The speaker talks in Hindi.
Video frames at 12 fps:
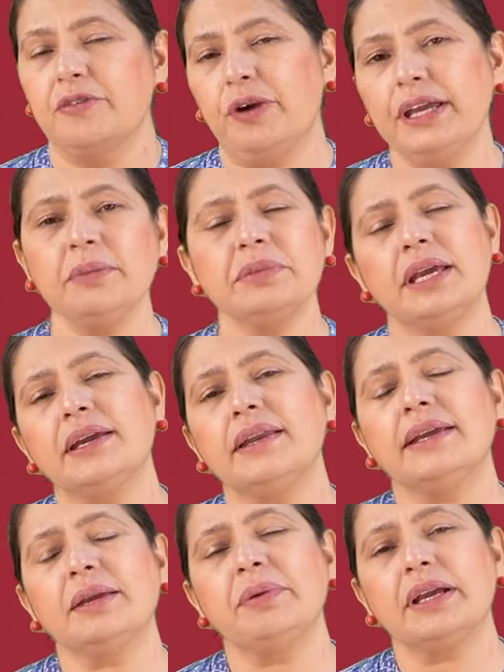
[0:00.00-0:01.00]
वही हम देख रहे
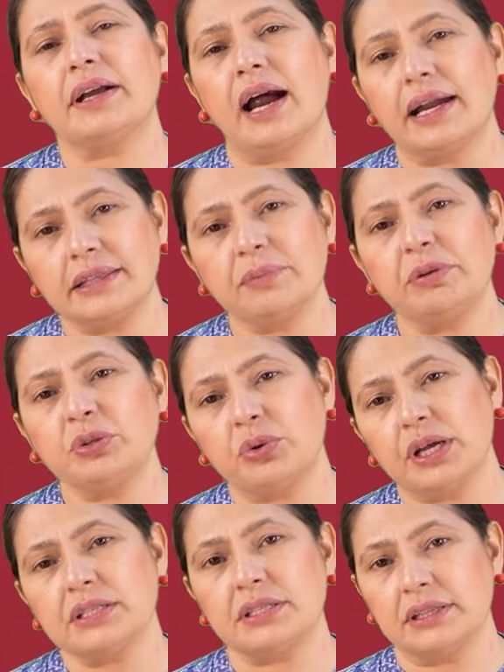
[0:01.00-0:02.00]
हैं कि भाई कार्तिक भी
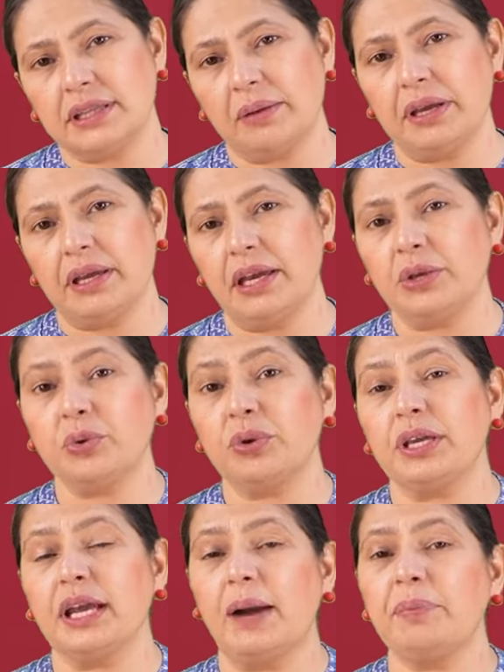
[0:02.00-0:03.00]
थोड़ा चिंता में है
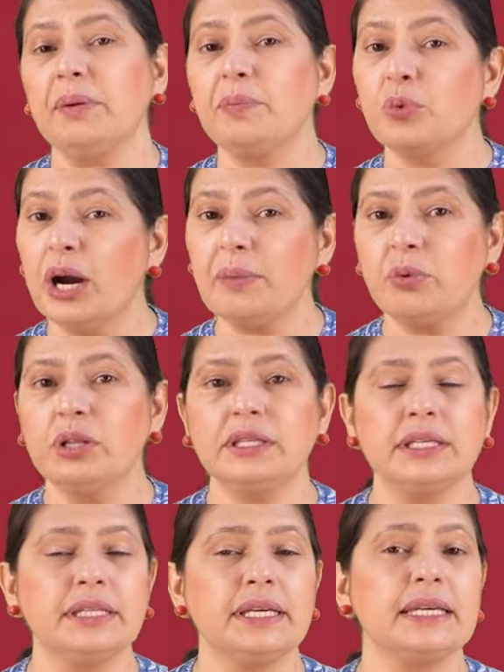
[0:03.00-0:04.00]
क्योंकि यहाँ पर बुआ बोल
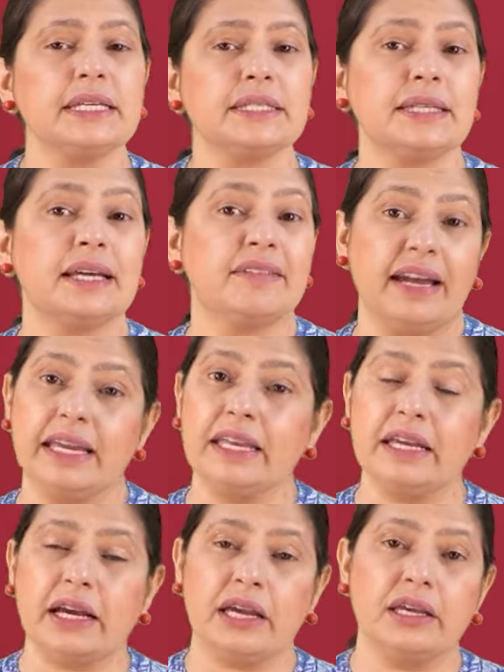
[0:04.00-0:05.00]
देती है कि इसने दवाई
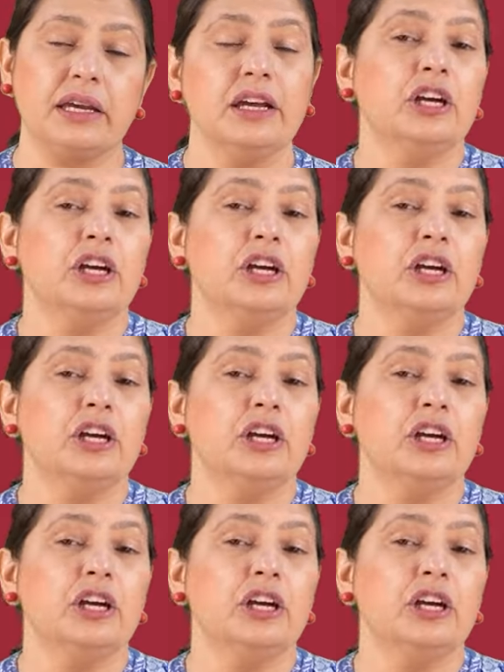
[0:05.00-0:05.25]
नहीं खाई है